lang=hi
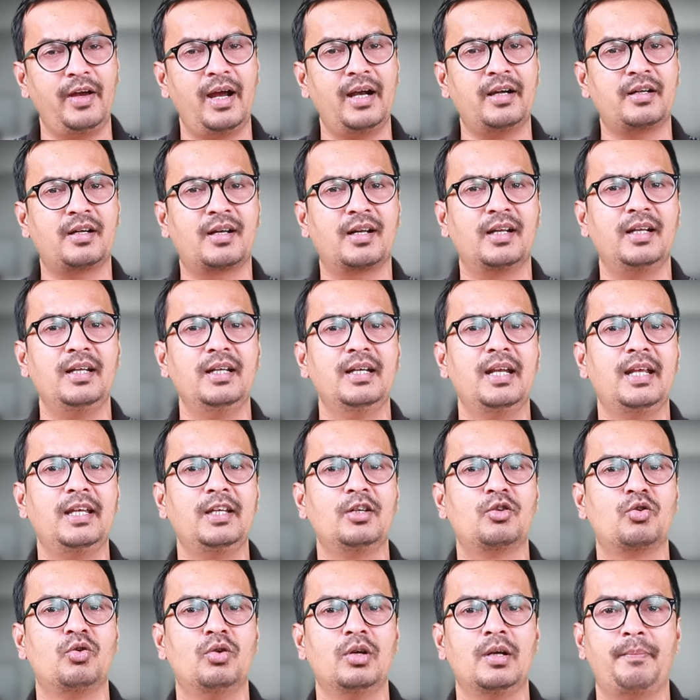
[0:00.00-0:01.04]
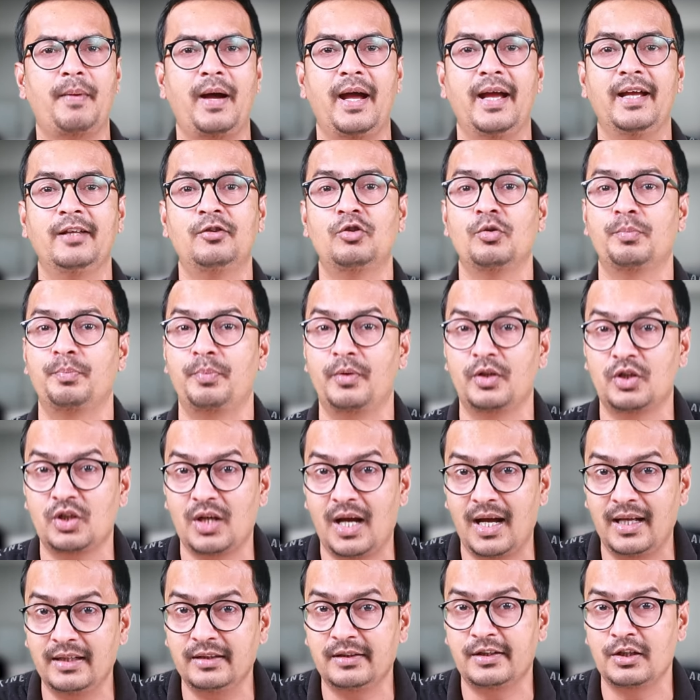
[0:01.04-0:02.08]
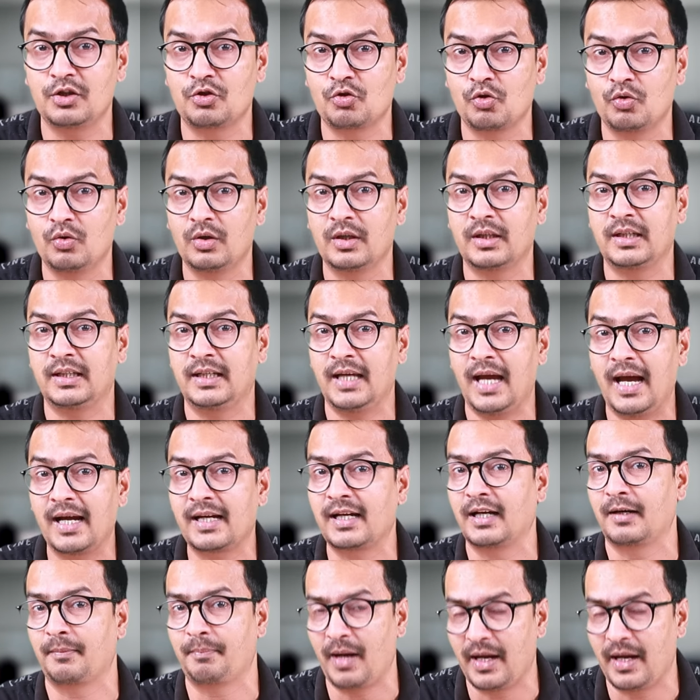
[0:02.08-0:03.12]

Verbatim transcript: फैक्ट्री नहीं खोल पाए तो प्रशांत किशोर क्या कर